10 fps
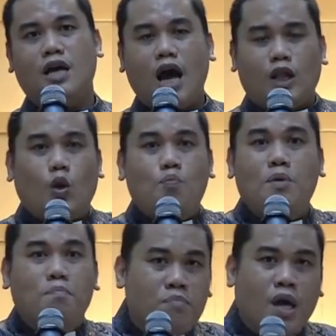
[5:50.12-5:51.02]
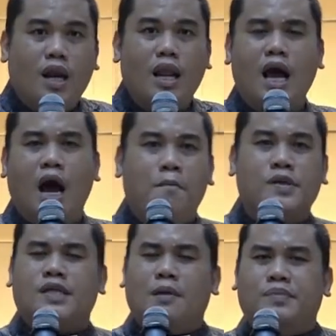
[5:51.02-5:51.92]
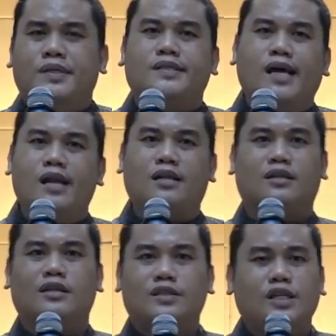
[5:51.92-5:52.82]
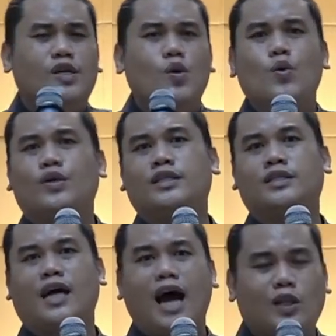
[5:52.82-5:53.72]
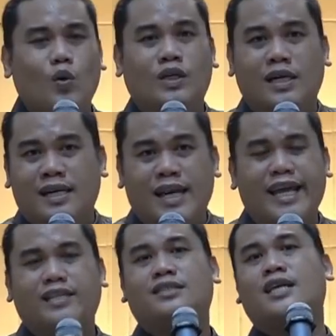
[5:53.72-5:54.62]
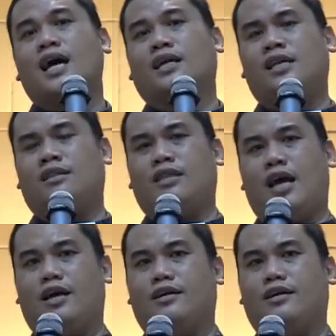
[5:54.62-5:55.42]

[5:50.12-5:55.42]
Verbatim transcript: atau membela habis-habisan sinode atau gereja kita.